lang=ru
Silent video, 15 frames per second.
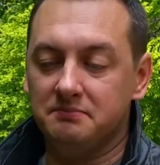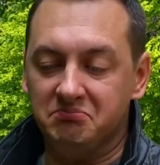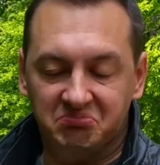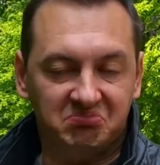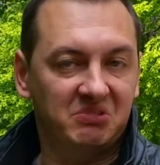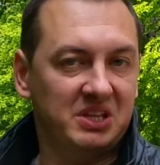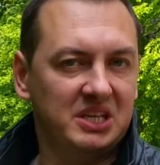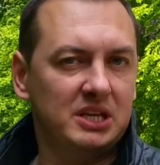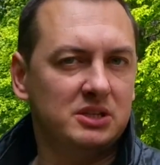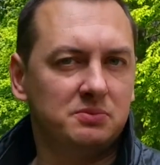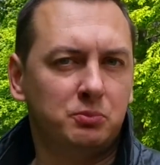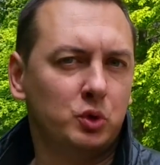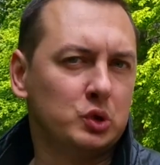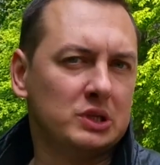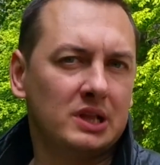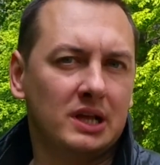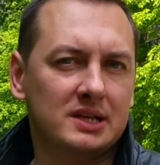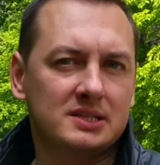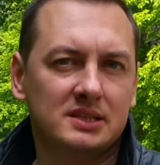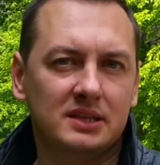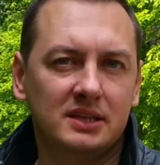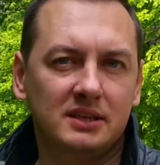Надеюсь, будут
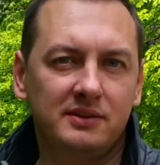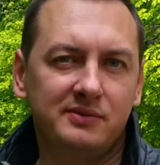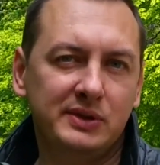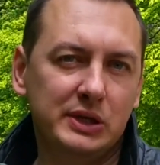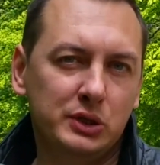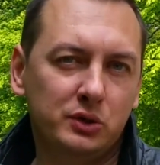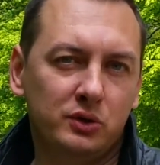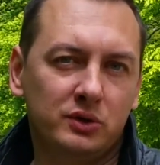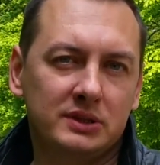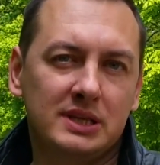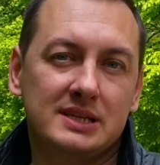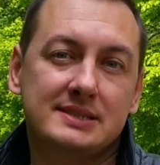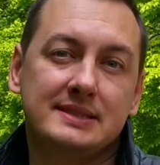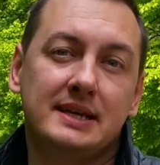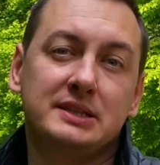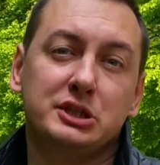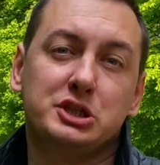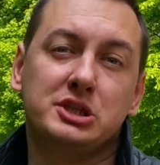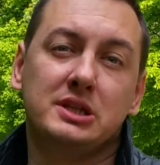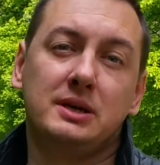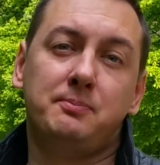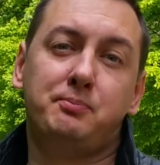классные видео,
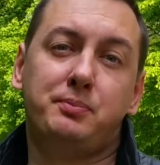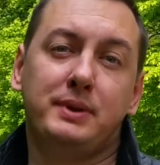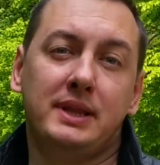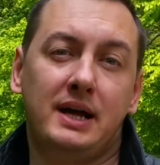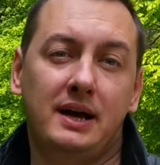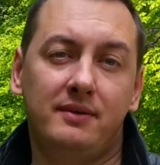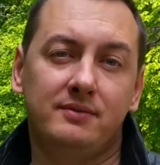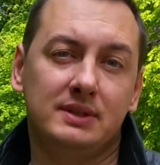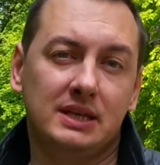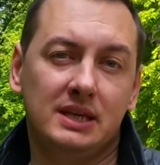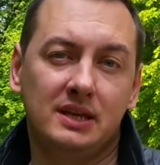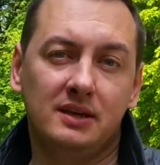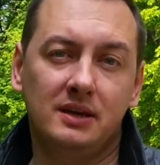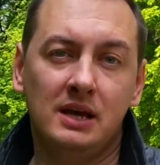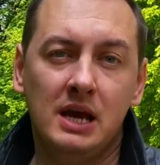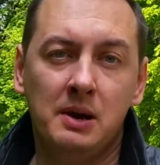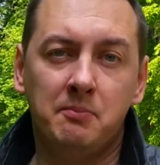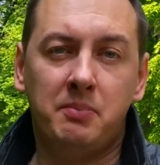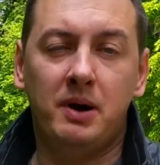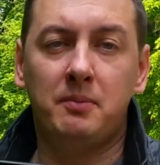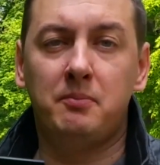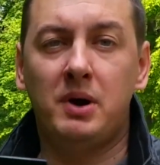достаточно плавные,
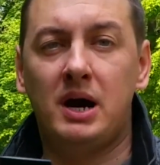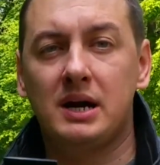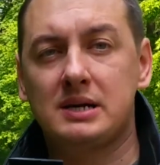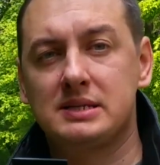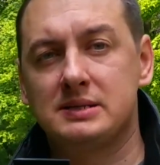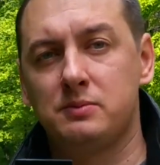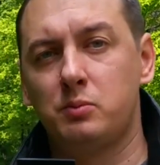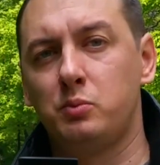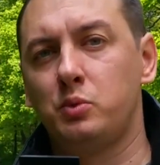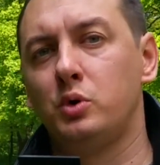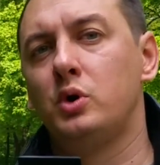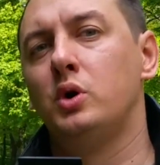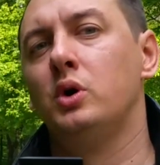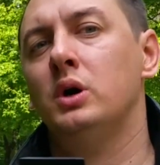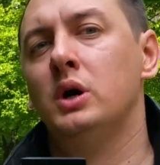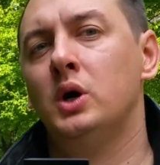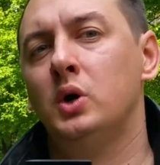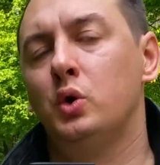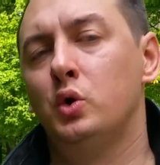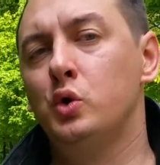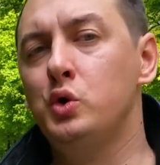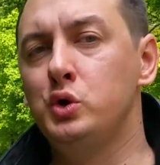по максимуму
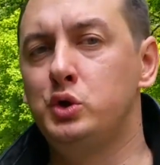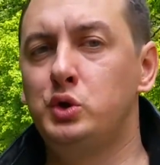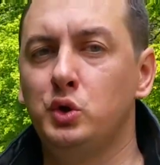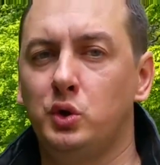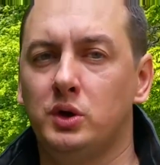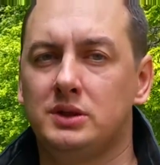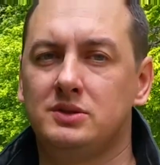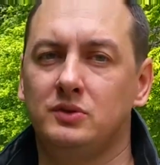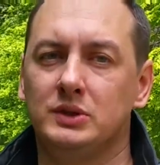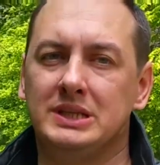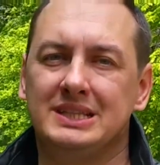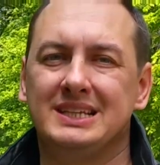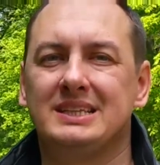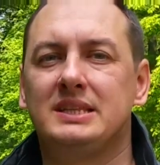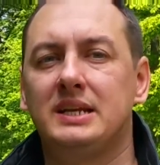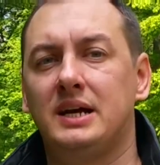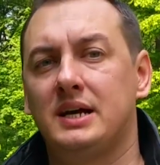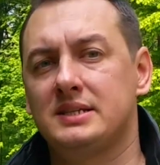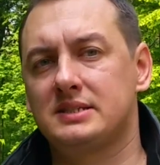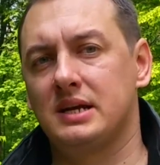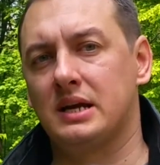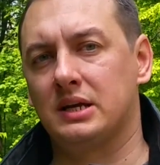уйдет вот эта
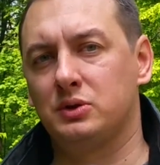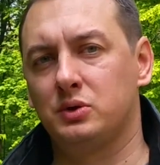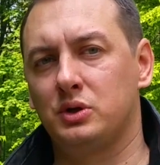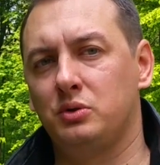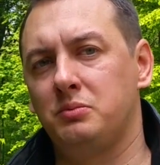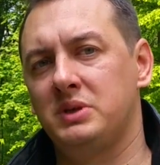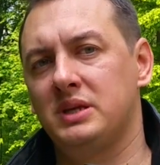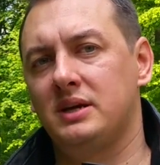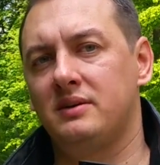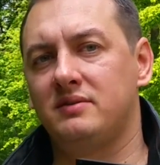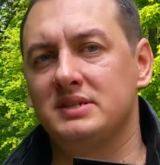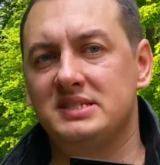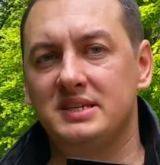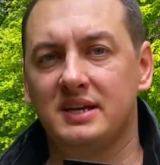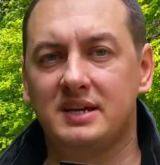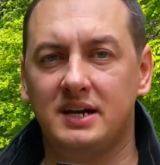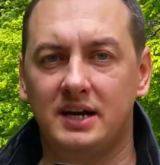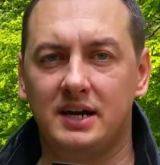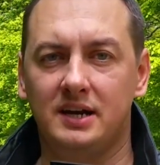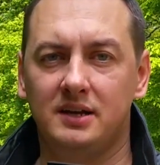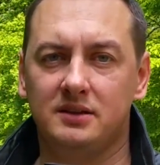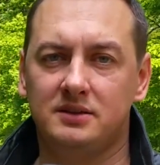тряска, которая у меня
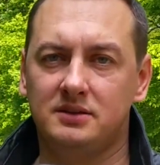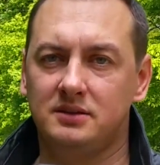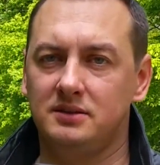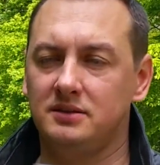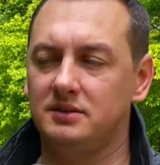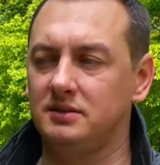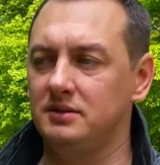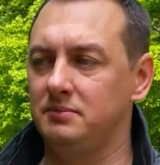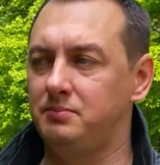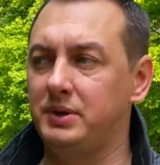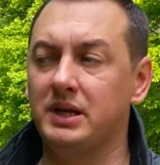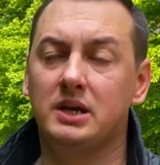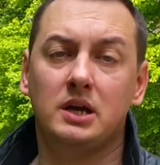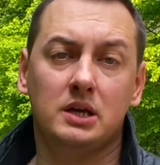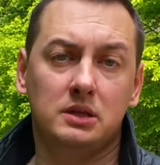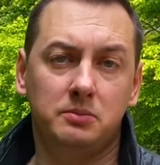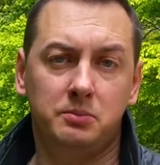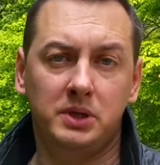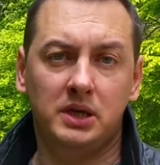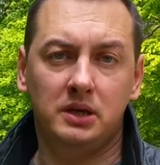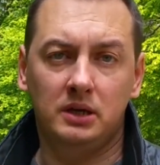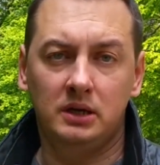возникает э, при
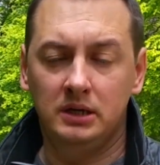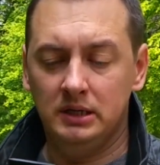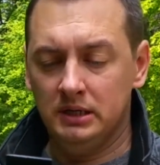ходьбе.